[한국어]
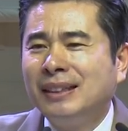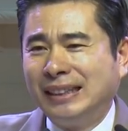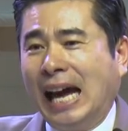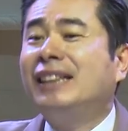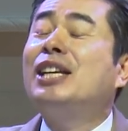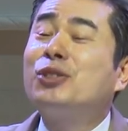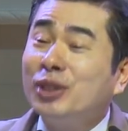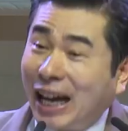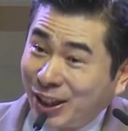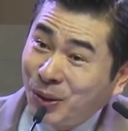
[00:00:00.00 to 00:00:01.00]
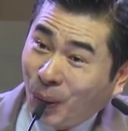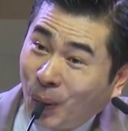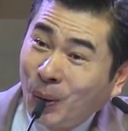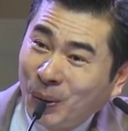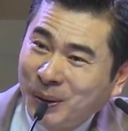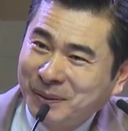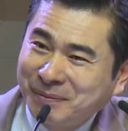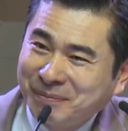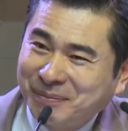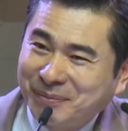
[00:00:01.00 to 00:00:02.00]
나한테 준 게 아니고
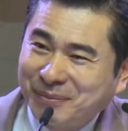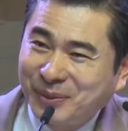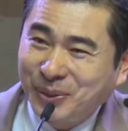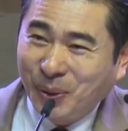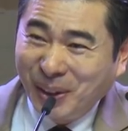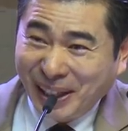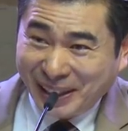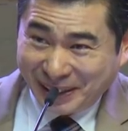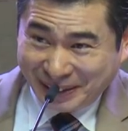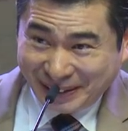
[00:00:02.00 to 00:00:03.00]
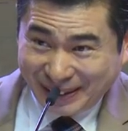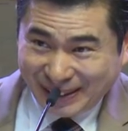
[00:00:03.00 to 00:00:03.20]
놀래기는